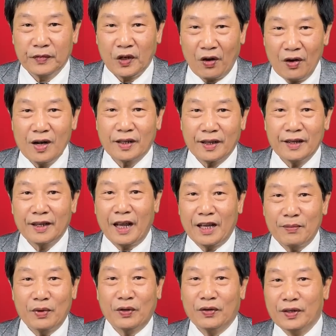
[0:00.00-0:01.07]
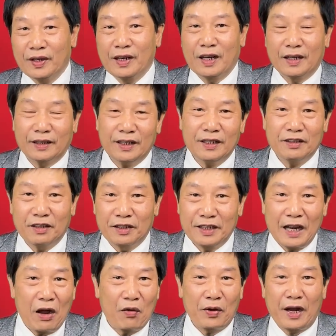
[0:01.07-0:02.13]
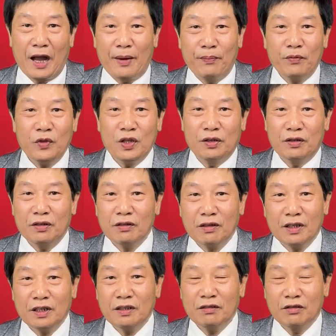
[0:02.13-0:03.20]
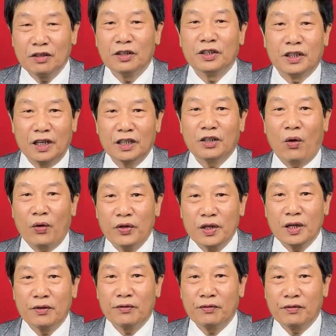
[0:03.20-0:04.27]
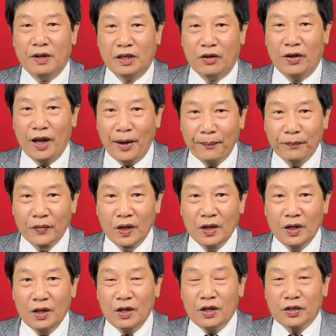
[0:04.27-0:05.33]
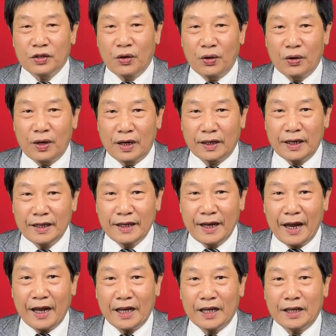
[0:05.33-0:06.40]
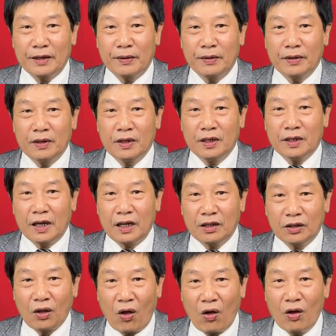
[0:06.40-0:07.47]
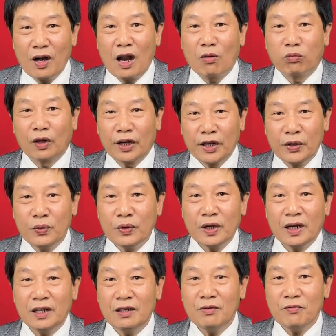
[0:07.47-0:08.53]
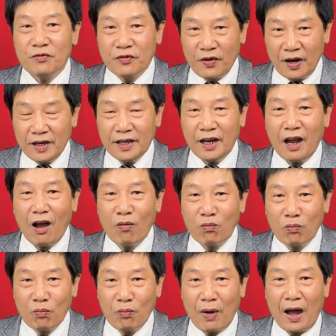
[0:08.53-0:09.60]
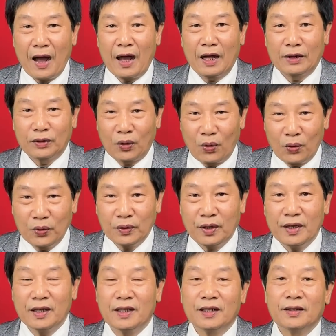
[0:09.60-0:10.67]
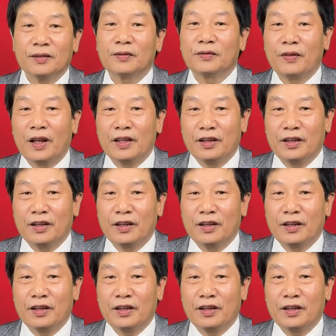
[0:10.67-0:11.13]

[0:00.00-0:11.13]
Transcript: đó là cái ngày mà coi như là cái sự giao cảm giữa cái người ở cõi dương và cõi âm rồi là cái ngày để tỏ lòng hiếu kính với ông bà tổ tiên và